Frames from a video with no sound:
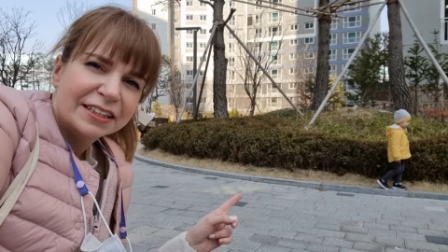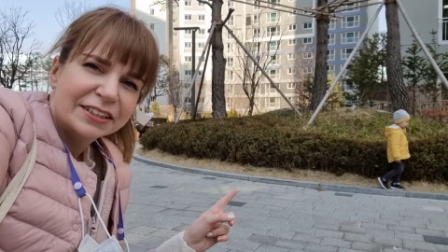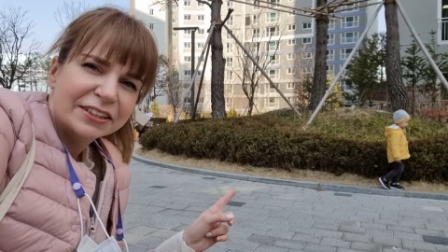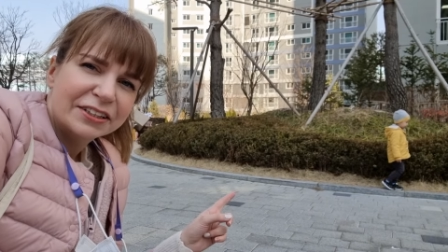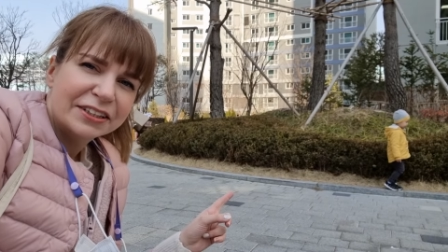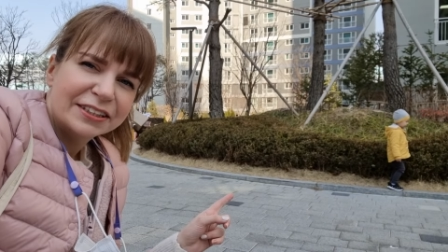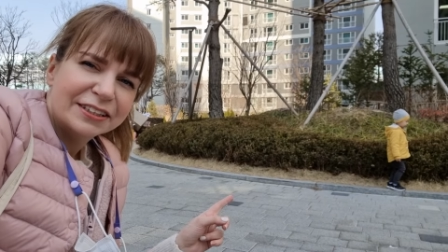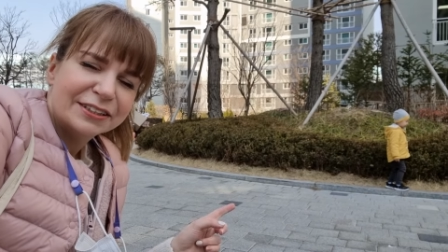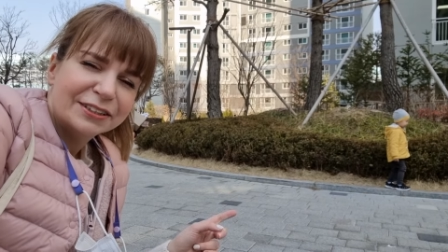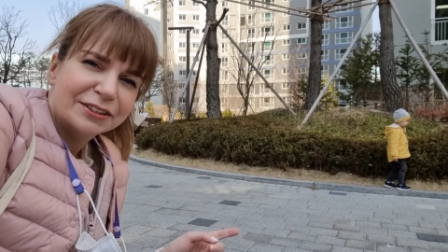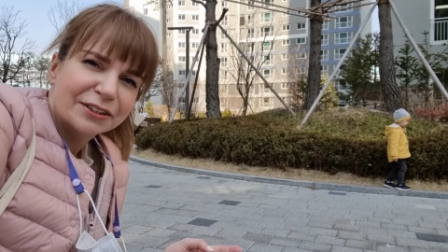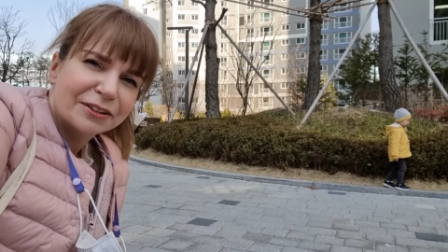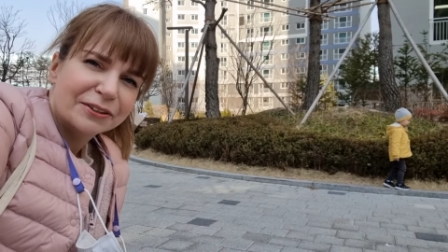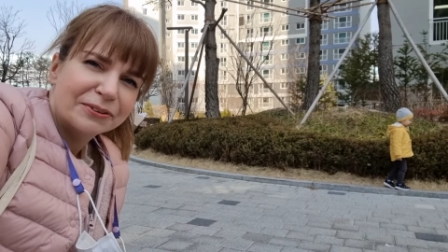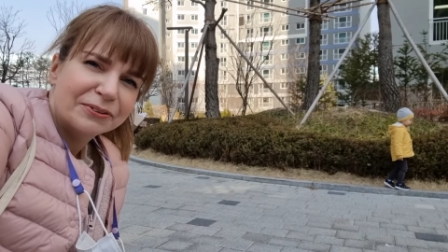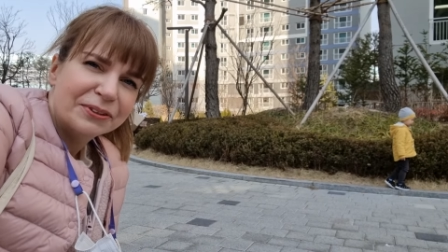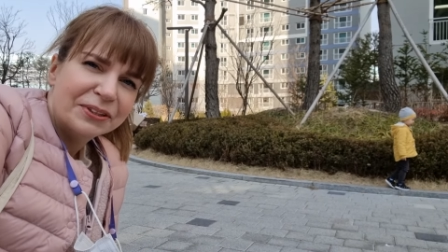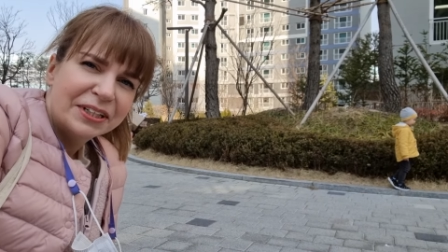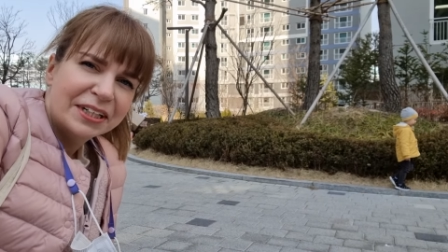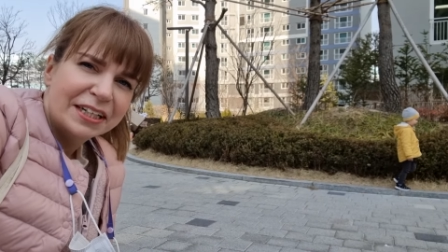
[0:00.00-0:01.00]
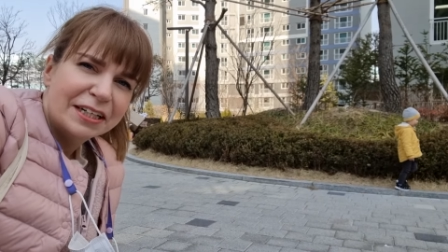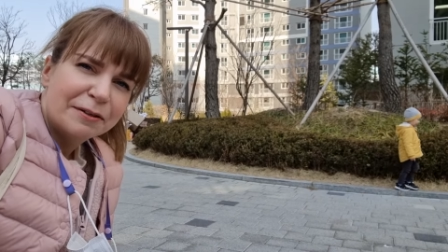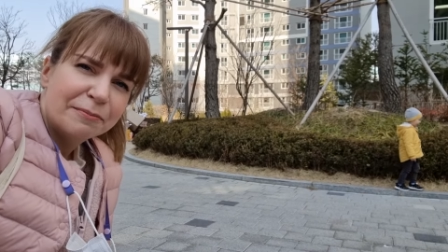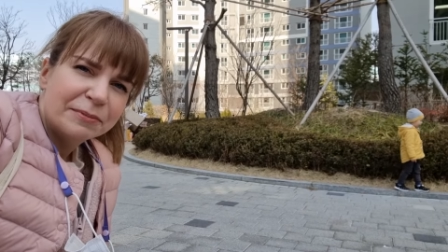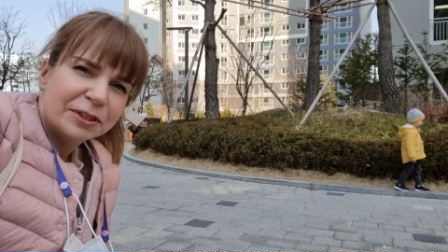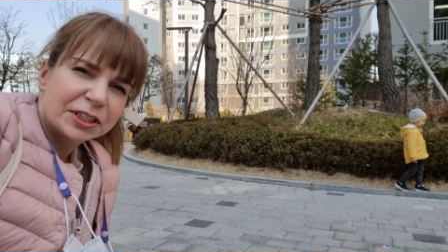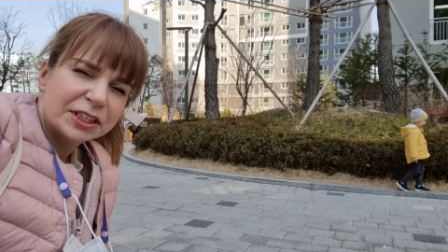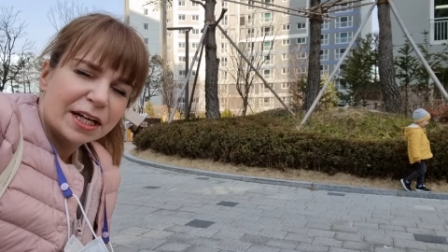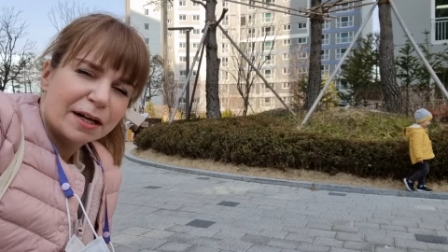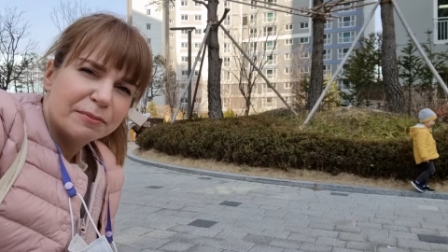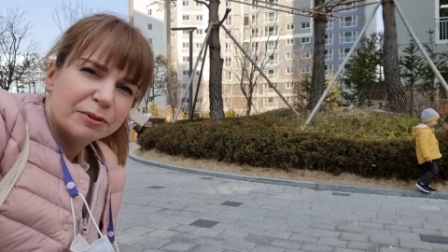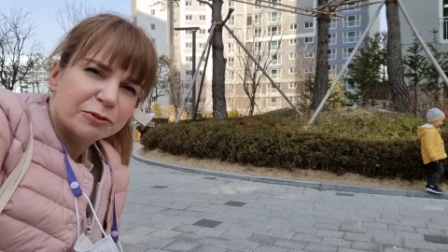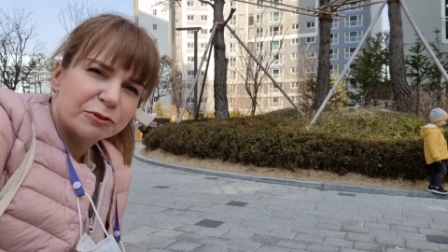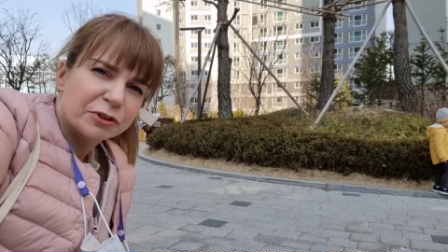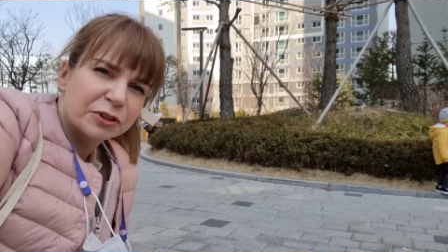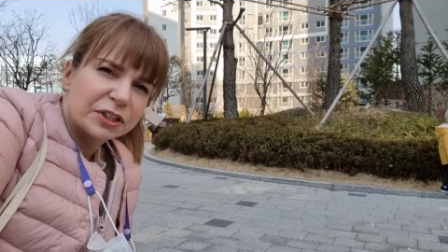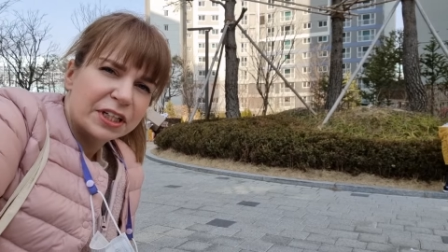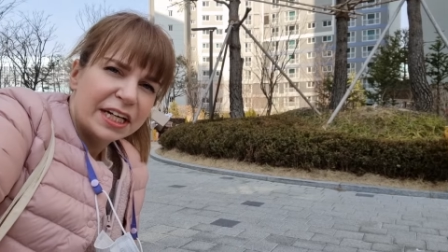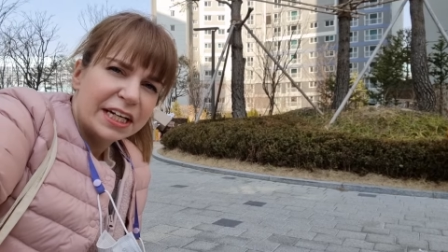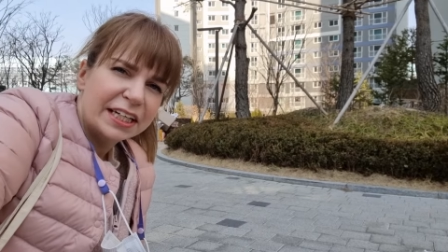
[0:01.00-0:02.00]
to jest Sonu, mieszkamy w
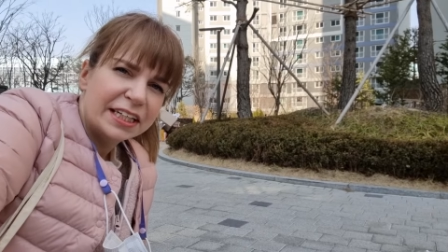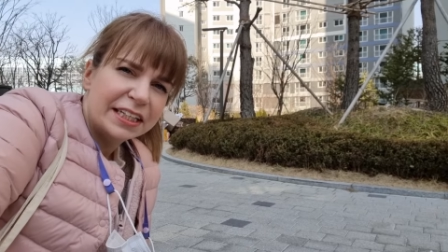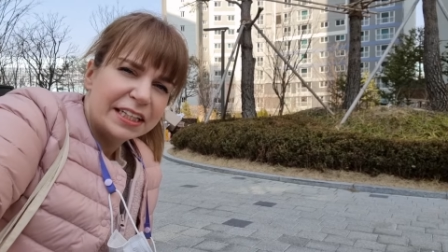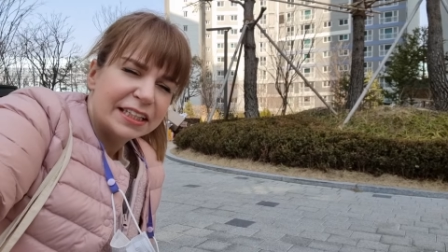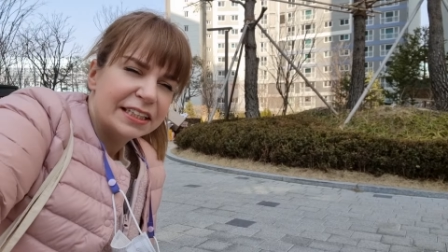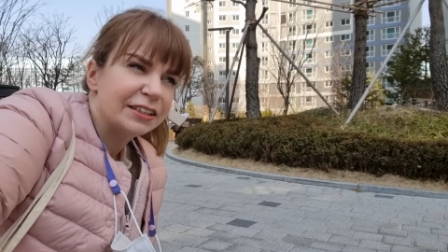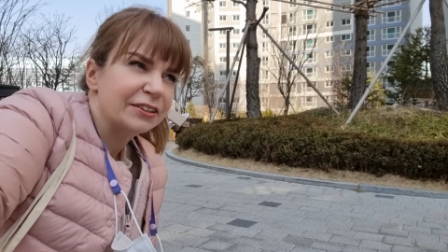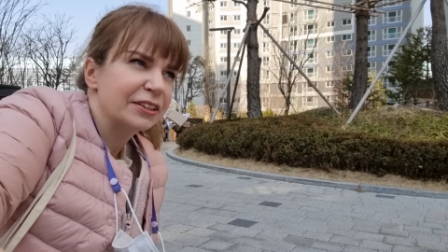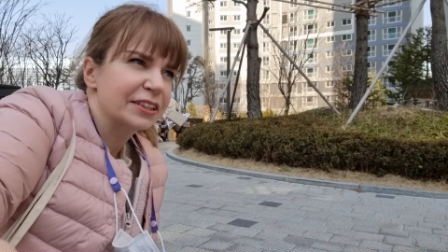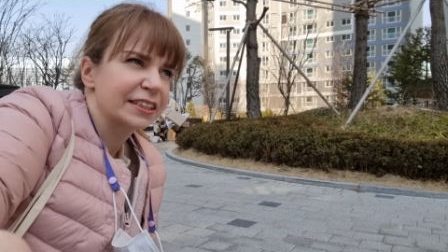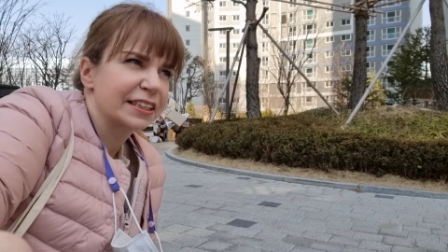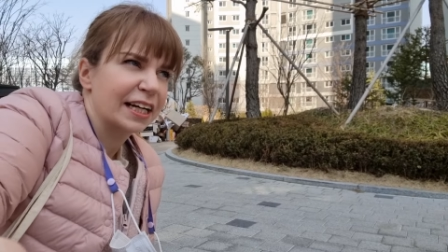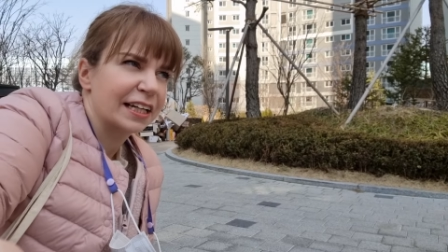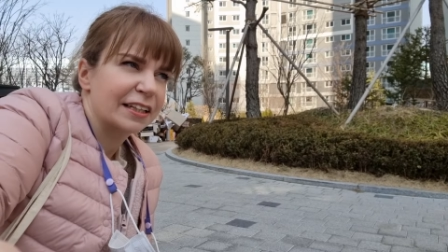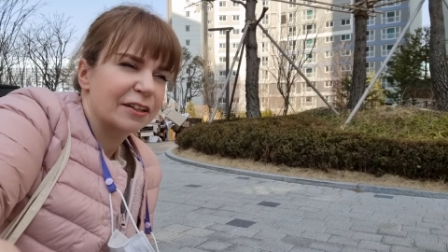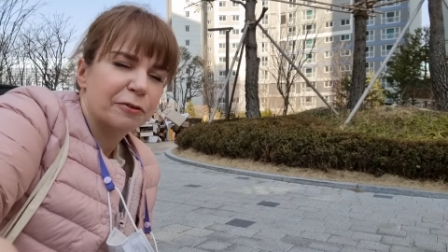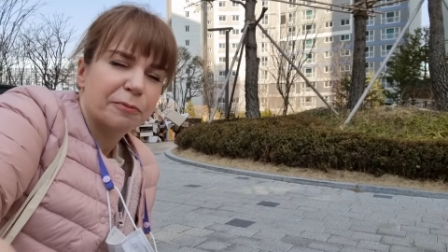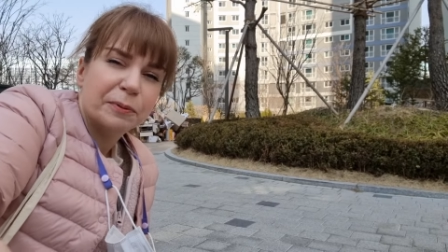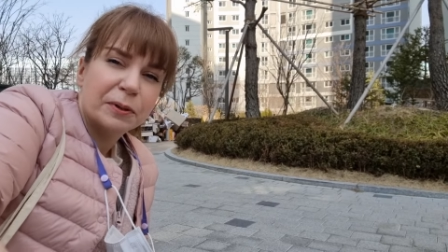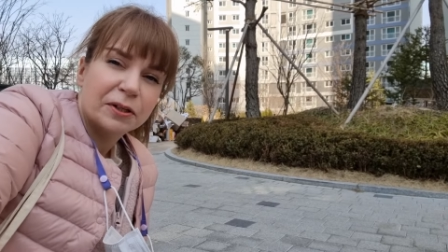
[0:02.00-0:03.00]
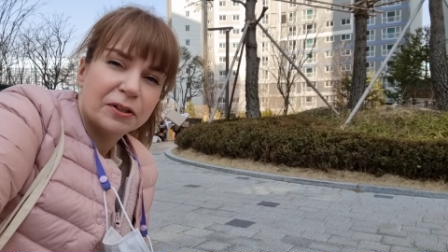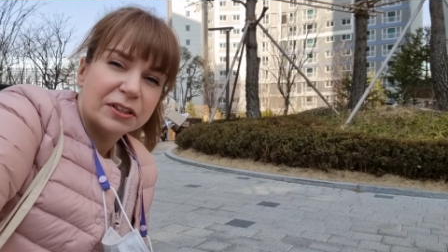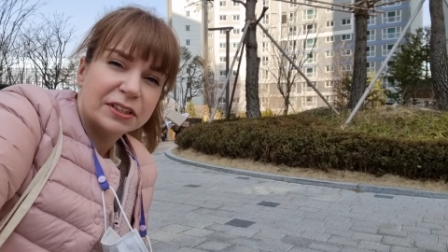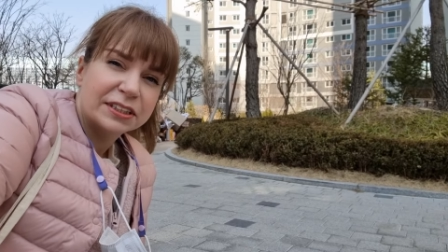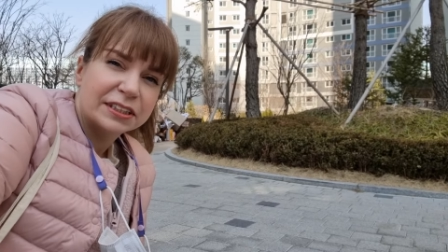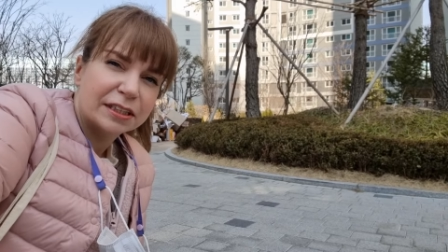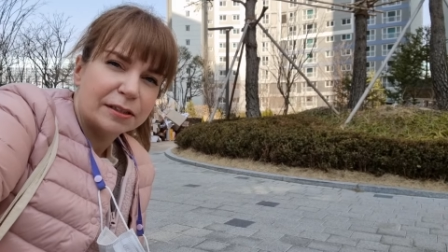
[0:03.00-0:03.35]
Korei i to jest kanał Pierogi z